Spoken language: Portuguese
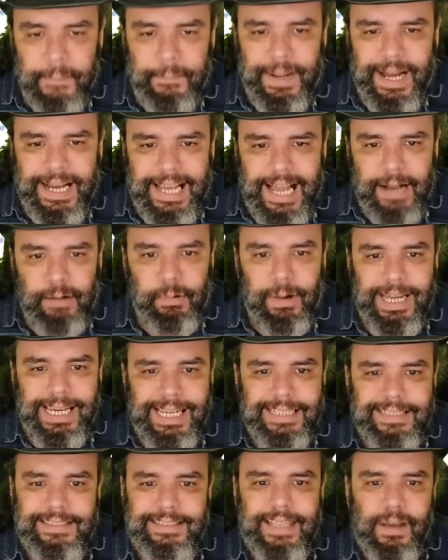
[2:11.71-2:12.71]
pagar
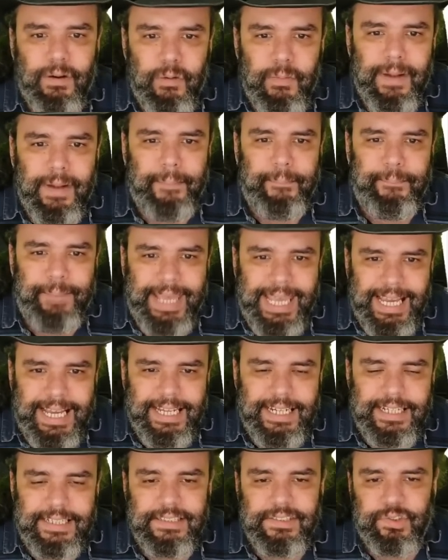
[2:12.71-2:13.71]
41
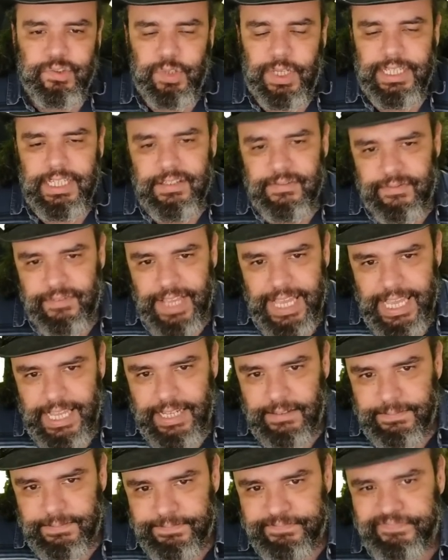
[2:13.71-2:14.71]
perna nisso aí,
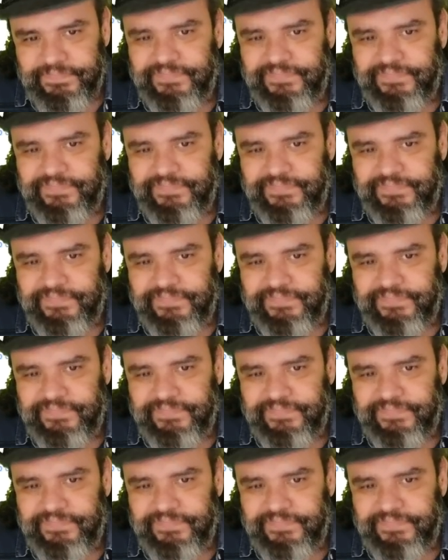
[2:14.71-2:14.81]
velho?